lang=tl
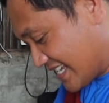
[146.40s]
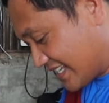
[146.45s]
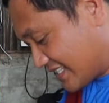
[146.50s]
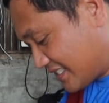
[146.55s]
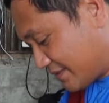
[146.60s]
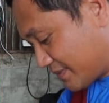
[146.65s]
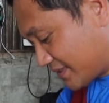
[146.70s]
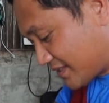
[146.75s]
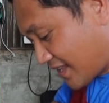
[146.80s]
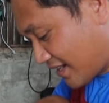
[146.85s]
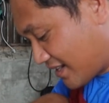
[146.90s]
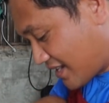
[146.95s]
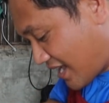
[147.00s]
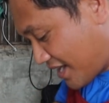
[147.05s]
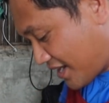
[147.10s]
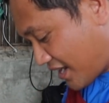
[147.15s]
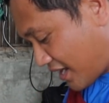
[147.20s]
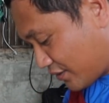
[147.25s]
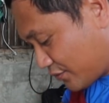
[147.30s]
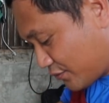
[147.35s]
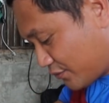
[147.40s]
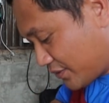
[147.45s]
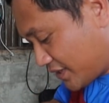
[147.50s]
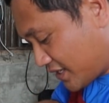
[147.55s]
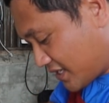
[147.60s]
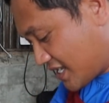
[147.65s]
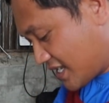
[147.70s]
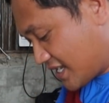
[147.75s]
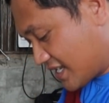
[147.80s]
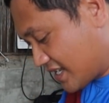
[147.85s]
Kasi matanda na ako
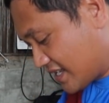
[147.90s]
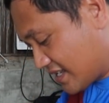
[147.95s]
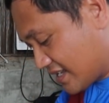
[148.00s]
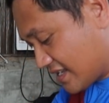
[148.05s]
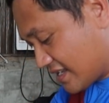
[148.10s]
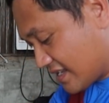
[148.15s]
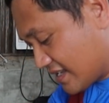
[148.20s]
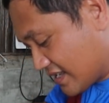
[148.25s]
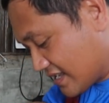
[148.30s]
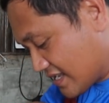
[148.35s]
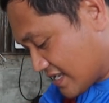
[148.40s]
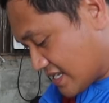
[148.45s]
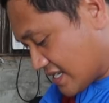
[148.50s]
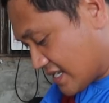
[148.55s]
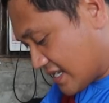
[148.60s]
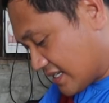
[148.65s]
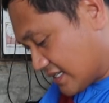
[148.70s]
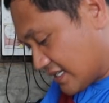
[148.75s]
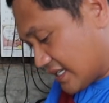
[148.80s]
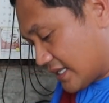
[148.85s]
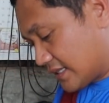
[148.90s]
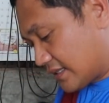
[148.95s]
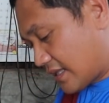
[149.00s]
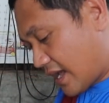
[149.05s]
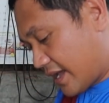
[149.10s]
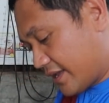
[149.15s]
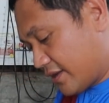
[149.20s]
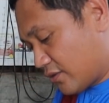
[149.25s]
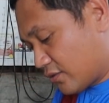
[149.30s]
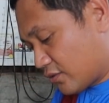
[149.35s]
eh.
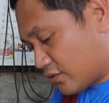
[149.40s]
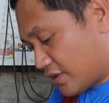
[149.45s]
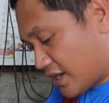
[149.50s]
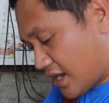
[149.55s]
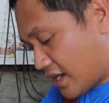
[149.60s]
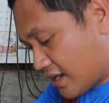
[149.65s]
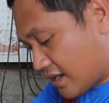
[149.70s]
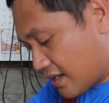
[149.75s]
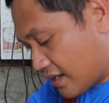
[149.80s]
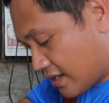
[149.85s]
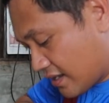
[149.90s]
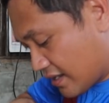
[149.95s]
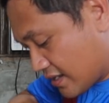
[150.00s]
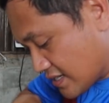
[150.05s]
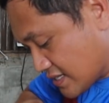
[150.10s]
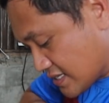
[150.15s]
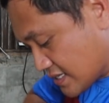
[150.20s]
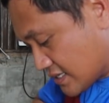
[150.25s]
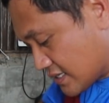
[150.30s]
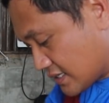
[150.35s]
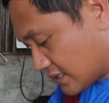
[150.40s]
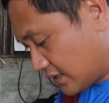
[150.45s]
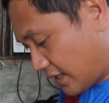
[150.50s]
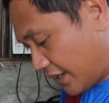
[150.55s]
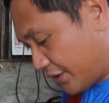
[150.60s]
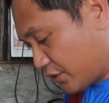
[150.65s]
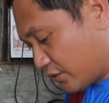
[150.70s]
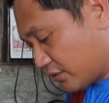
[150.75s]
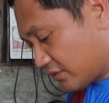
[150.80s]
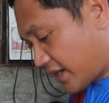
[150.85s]
Ayaw ko ng
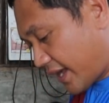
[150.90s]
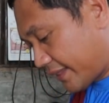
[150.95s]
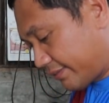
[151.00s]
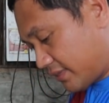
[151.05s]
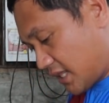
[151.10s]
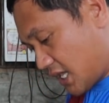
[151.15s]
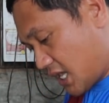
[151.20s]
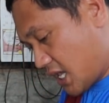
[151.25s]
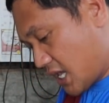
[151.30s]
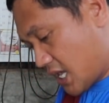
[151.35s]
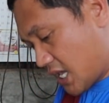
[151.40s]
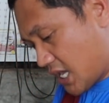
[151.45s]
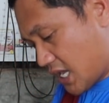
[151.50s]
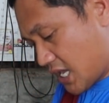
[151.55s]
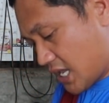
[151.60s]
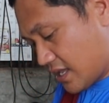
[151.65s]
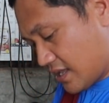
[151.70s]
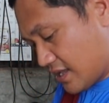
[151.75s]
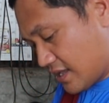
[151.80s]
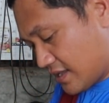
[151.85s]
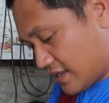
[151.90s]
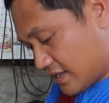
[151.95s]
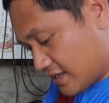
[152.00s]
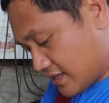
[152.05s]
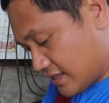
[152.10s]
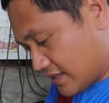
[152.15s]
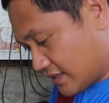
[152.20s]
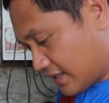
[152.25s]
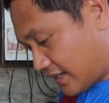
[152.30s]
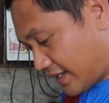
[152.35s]
ganong kati.
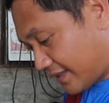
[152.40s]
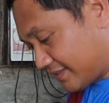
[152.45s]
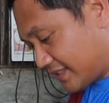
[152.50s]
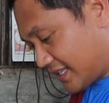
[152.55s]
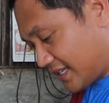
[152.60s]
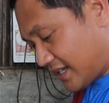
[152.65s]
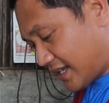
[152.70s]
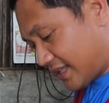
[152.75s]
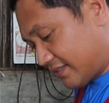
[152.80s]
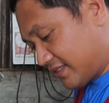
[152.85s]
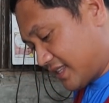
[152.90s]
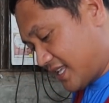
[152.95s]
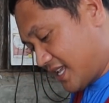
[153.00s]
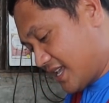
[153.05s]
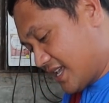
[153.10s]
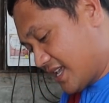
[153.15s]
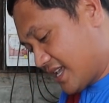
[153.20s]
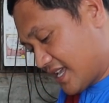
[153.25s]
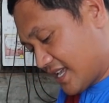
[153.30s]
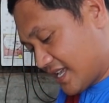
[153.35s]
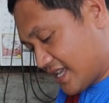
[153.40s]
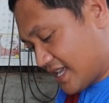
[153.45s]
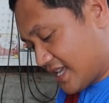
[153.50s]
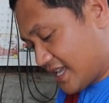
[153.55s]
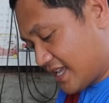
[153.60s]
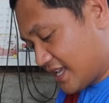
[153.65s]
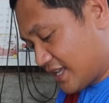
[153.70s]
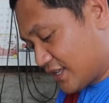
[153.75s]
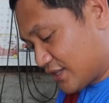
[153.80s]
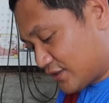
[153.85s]
Kati-kati.
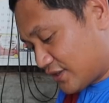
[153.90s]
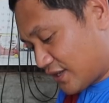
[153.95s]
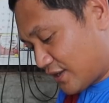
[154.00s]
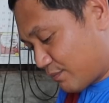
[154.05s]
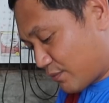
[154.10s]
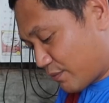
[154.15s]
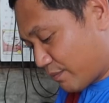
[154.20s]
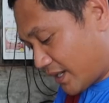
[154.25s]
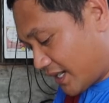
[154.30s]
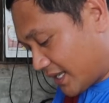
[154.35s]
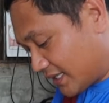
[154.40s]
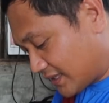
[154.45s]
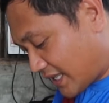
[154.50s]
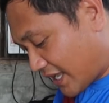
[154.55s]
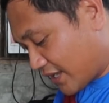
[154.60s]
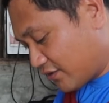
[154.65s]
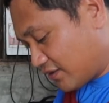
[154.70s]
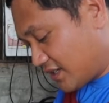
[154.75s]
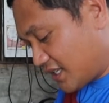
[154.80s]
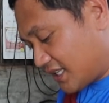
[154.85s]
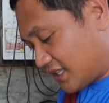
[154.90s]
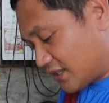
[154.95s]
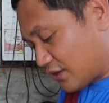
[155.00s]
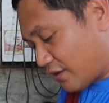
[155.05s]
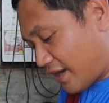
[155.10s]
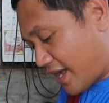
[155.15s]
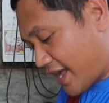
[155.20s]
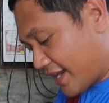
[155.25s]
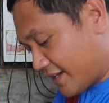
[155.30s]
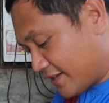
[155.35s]
So, yan po, balik tayo
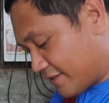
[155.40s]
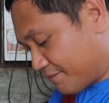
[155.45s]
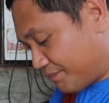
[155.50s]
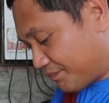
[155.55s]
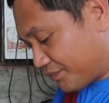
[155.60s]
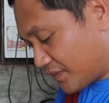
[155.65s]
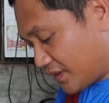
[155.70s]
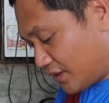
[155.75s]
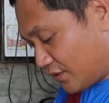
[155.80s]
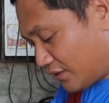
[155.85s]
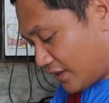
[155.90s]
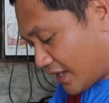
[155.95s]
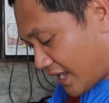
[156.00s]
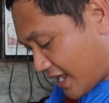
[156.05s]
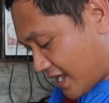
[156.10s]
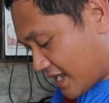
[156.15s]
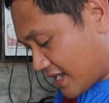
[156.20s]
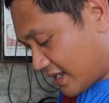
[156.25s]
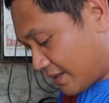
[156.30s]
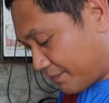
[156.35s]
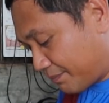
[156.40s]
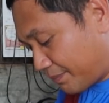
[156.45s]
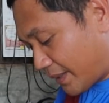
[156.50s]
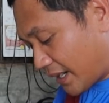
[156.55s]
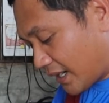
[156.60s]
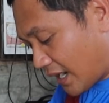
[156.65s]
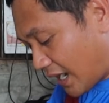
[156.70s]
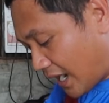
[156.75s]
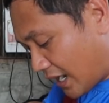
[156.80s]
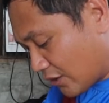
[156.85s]
dito. And, yun nga,
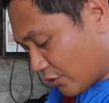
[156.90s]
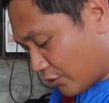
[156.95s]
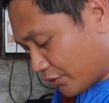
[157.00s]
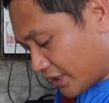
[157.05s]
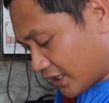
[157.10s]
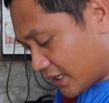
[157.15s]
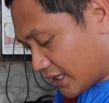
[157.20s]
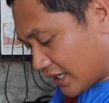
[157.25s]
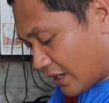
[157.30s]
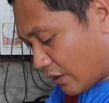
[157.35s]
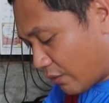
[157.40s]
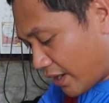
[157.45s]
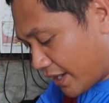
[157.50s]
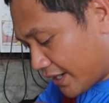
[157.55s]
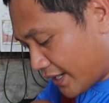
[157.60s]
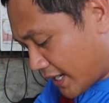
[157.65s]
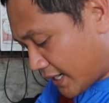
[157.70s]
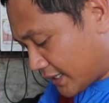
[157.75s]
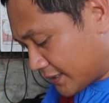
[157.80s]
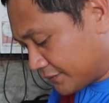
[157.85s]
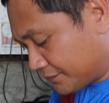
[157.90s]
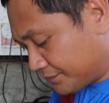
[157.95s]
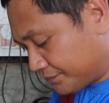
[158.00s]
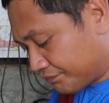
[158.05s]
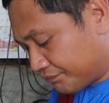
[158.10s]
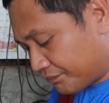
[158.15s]
pag ako naggagawa ng